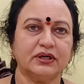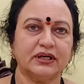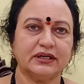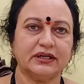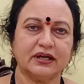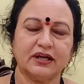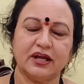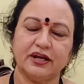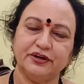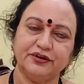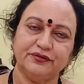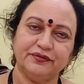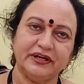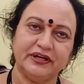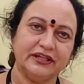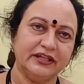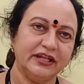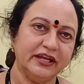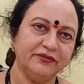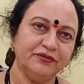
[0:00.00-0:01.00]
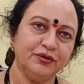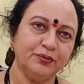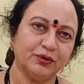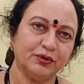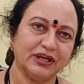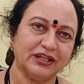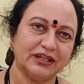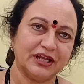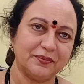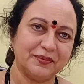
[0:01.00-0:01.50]
ఉండటం కానీ ఇటువంటిది ఏమీ
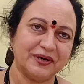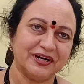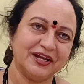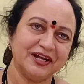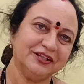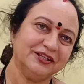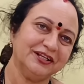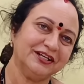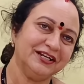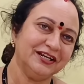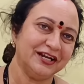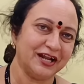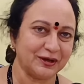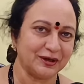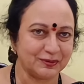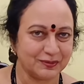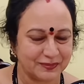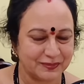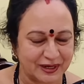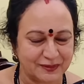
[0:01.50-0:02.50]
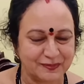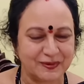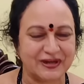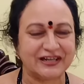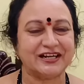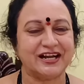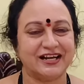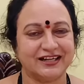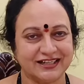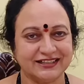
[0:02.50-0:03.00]
ఉండదు అనమాట అందుకని నాకు
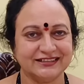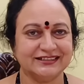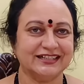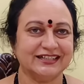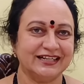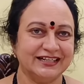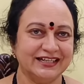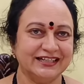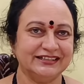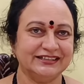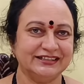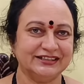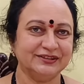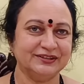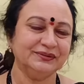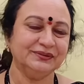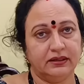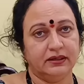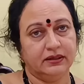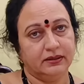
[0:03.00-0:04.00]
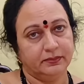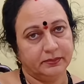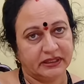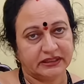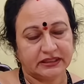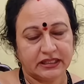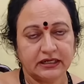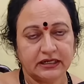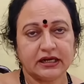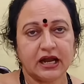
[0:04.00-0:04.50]
మల్మల్ కాటన్స్ అంటే ఇష్టం
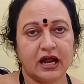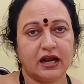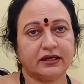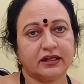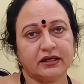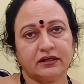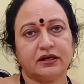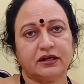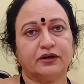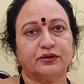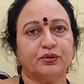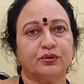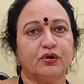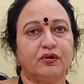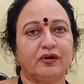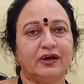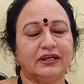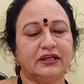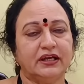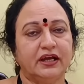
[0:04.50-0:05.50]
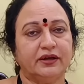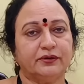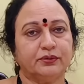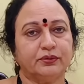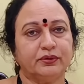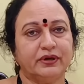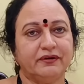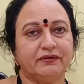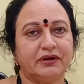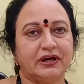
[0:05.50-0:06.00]
మెత్తని కాటన్ కట్టుకోవాలి
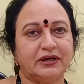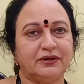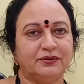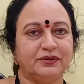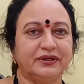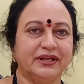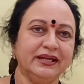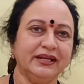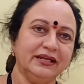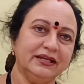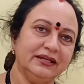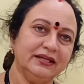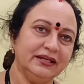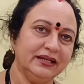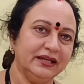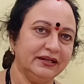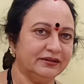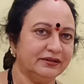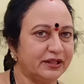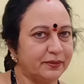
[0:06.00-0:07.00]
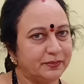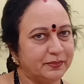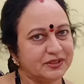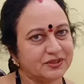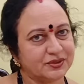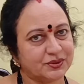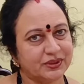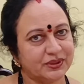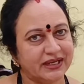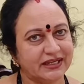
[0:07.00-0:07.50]
అనుకునే వాళ్ళు ఉంటే నేను
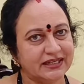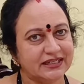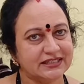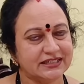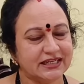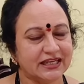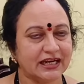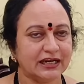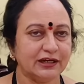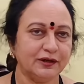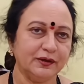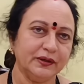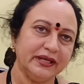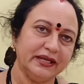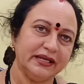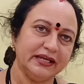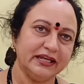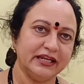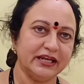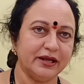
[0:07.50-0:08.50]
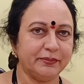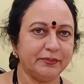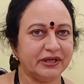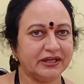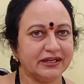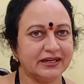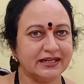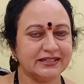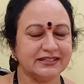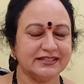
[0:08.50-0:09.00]
తెప్పించుకున్న ఈ చీరల్లో ఏ
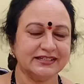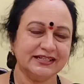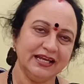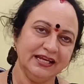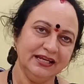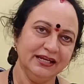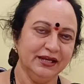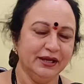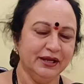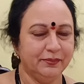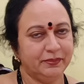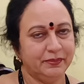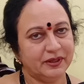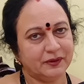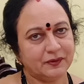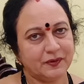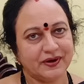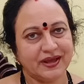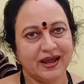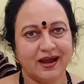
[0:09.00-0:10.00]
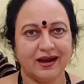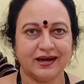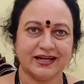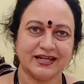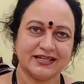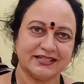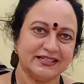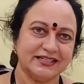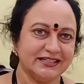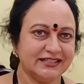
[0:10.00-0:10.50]
మీకు నచ్చితే మీరు కూడా
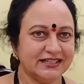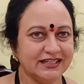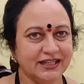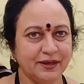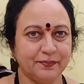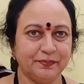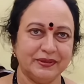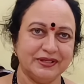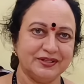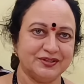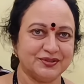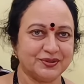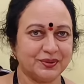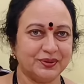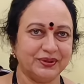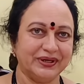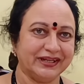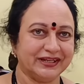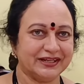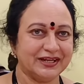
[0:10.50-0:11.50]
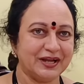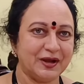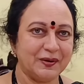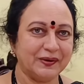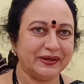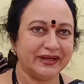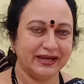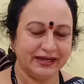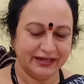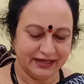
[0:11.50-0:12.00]
ఆర్డర్ చేసి తెప్పించుకోండి
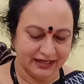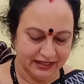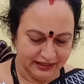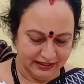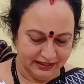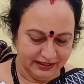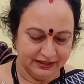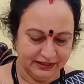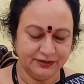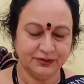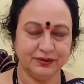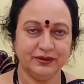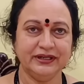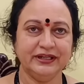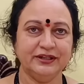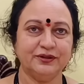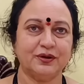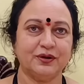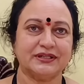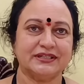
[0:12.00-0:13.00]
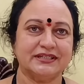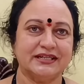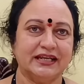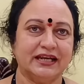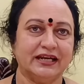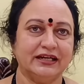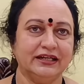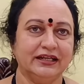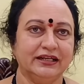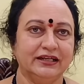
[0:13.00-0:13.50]
ఓకే అండి ఇదిగోండి ఇది ఒక
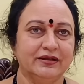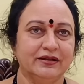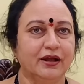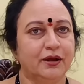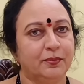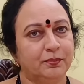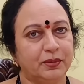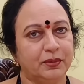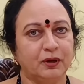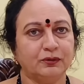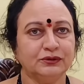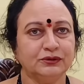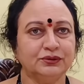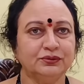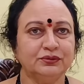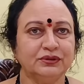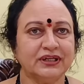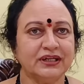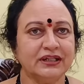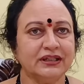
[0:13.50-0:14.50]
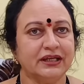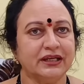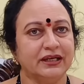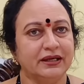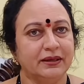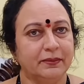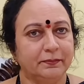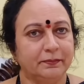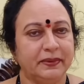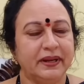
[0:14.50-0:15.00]
చీర అండి బ్లౌజ్ ఉంటుంది
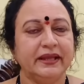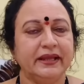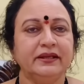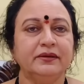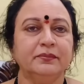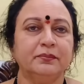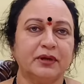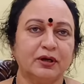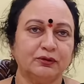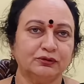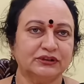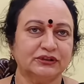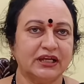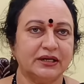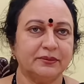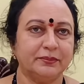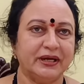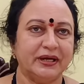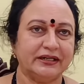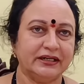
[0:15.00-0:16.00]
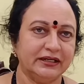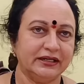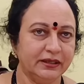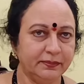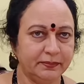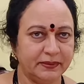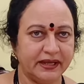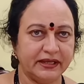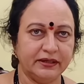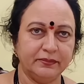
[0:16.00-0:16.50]
ప్లెయిన్ బ్లౌజ్ అనమాట అండి
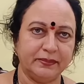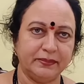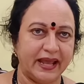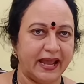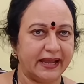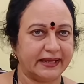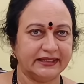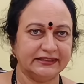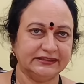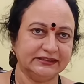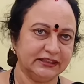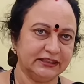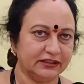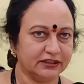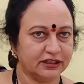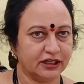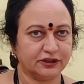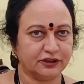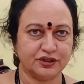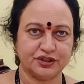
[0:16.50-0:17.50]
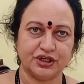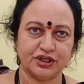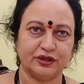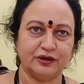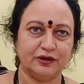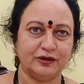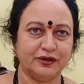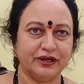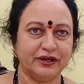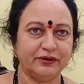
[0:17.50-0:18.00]
ప్లెయిన్ బ్లాక్ ఇచ్చారు కట్టు
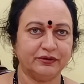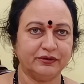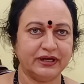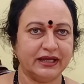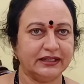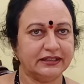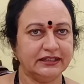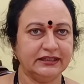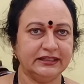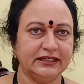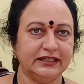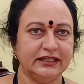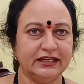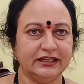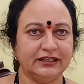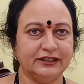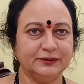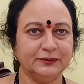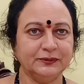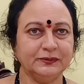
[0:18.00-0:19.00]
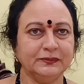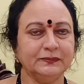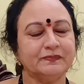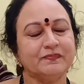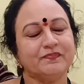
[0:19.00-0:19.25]
చెంగులోనే ఉన్నది తీయలేదు